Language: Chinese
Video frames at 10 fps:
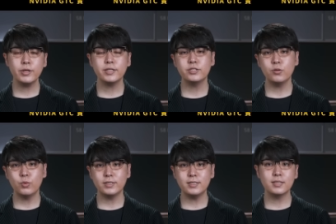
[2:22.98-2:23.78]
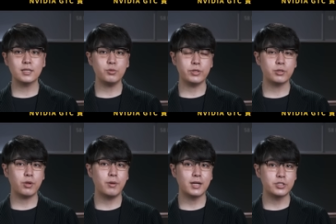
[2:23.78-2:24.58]
了会提升文字跟语音
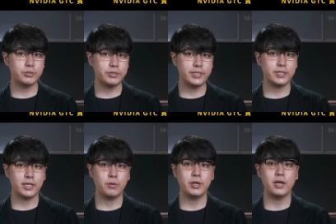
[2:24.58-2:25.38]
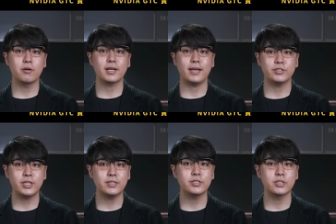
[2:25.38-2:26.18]
对话的正确性，也会要改
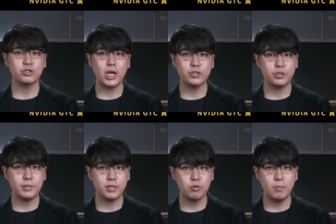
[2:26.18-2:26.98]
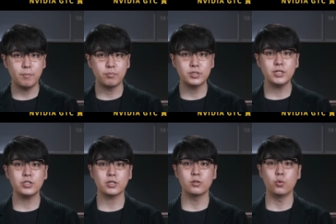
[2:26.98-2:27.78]
善这个 ChatGPT 原本不擅
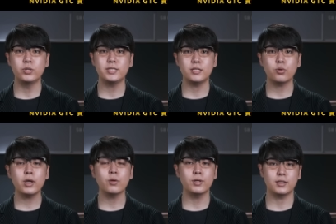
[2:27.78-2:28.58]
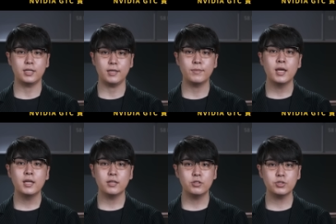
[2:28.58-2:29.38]
长的逻辑推理问题，
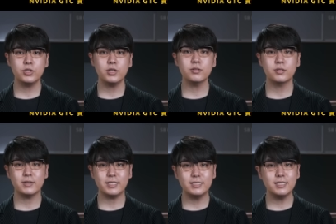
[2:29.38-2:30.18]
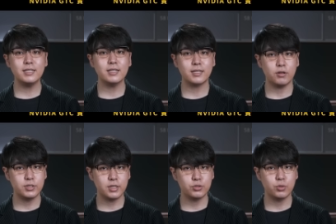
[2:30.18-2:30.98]
也就是要从一系列条
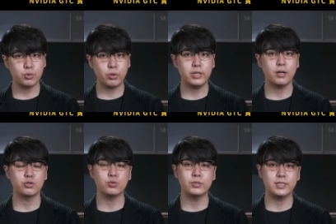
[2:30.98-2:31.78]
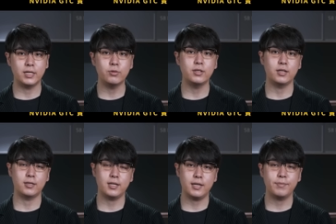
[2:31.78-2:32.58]
件当中推导出结论的
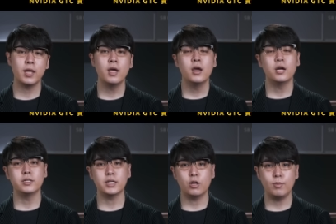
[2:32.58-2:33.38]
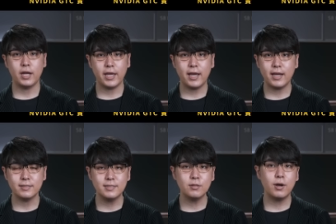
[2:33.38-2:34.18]
能力。而且，OpenAI 还
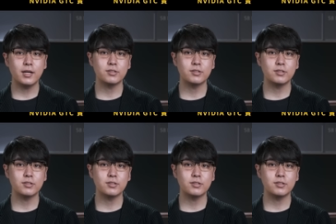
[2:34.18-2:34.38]
计划